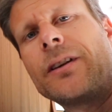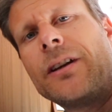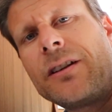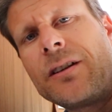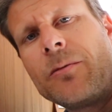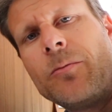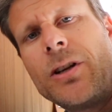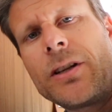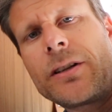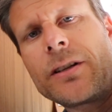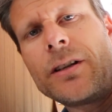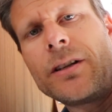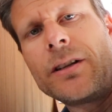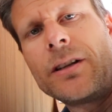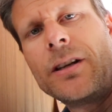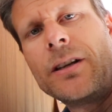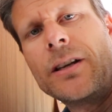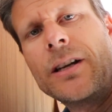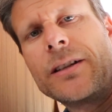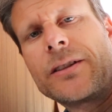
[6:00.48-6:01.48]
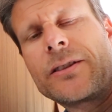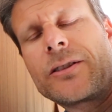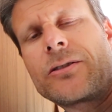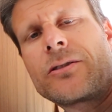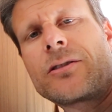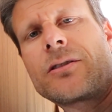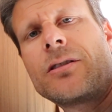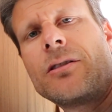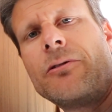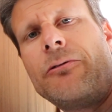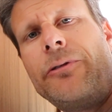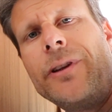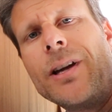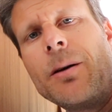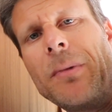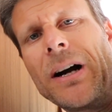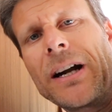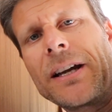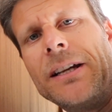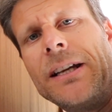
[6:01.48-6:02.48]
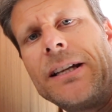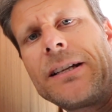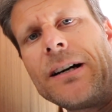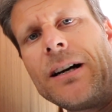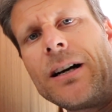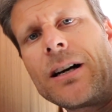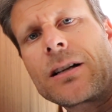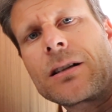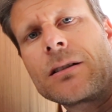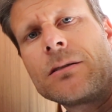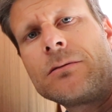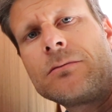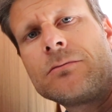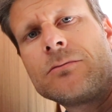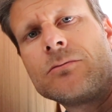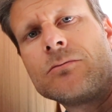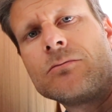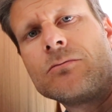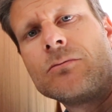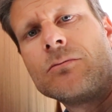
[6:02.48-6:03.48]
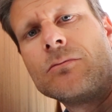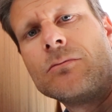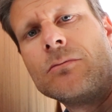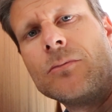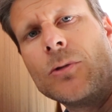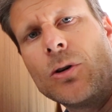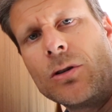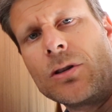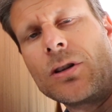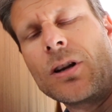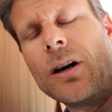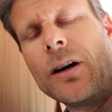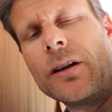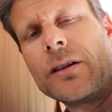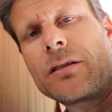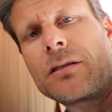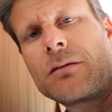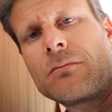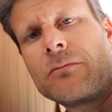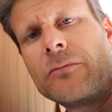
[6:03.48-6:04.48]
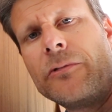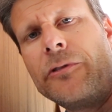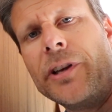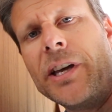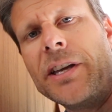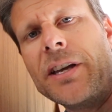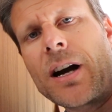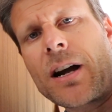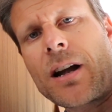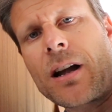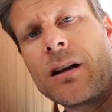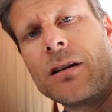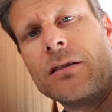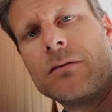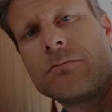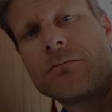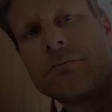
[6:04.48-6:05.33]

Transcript: Zentimetern jetzt vier Magnethaken und gleich vier Jacken.